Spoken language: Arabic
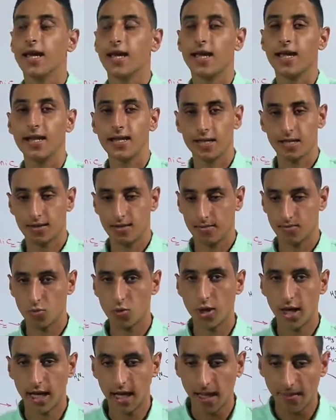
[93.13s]

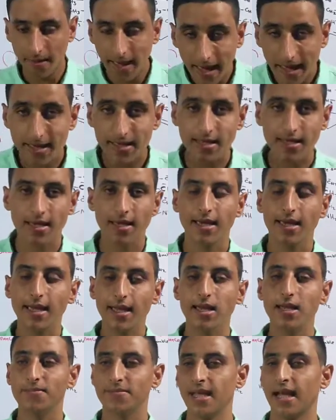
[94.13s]
المركبات
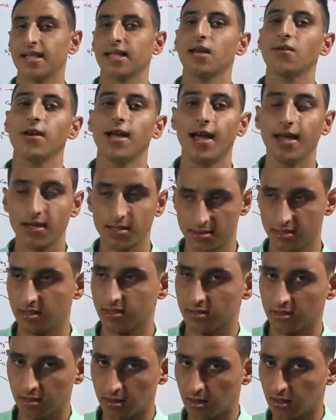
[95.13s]
اللي بتحتوي على
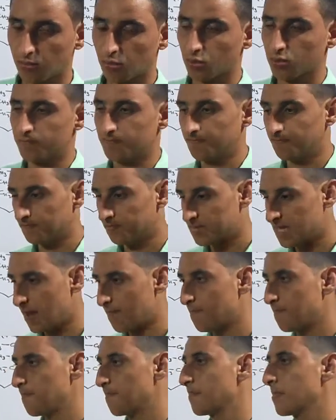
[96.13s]
ذره الكربون
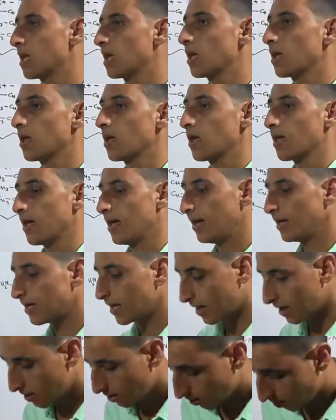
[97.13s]
تمام
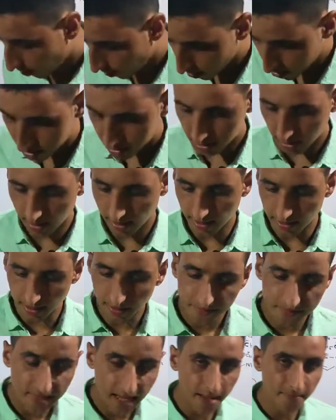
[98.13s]
احنا كده خلاص
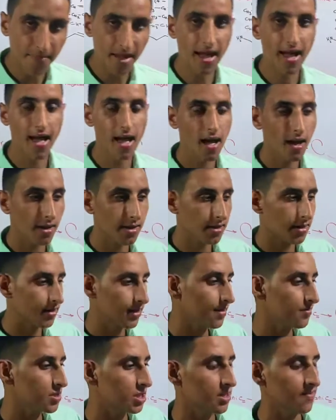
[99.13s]
هنبدا بقى
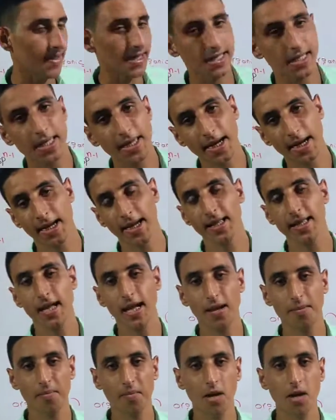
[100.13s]
نمشي مسيره
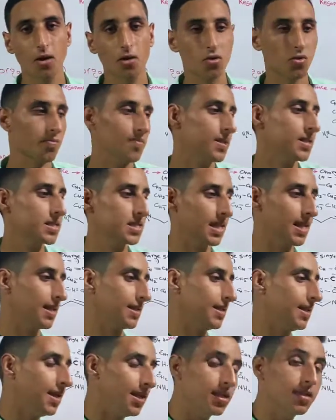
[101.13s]
كده ما يقرب من
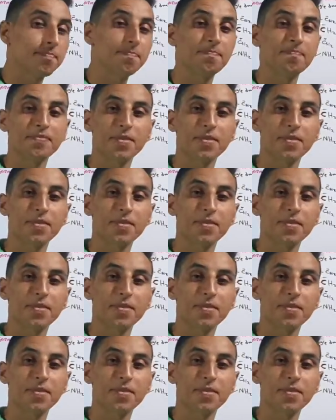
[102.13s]
سنتين